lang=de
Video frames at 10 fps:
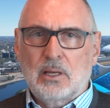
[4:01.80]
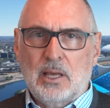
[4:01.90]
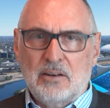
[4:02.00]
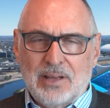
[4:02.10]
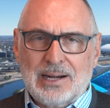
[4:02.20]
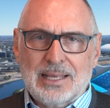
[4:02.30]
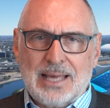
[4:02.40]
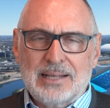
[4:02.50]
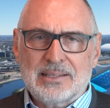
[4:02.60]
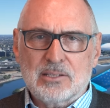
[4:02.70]
In
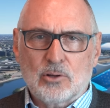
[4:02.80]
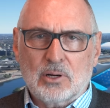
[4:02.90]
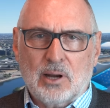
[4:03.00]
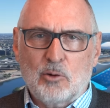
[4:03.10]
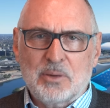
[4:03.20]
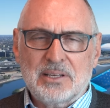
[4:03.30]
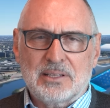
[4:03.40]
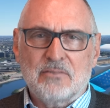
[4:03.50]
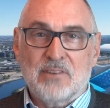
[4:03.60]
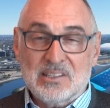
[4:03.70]
Wirklichkeit ist dort, glaube ich,
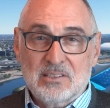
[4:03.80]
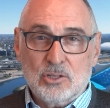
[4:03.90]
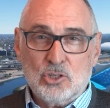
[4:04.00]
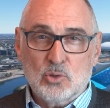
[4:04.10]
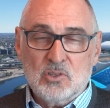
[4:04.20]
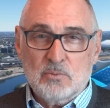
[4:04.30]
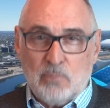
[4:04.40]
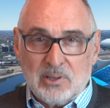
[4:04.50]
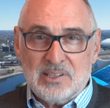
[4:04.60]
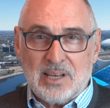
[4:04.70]
die
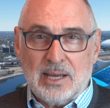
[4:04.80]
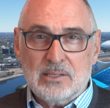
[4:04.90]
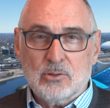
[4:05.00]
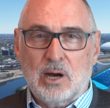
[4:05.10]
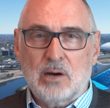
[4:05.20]
Wasserschutzpolizei zu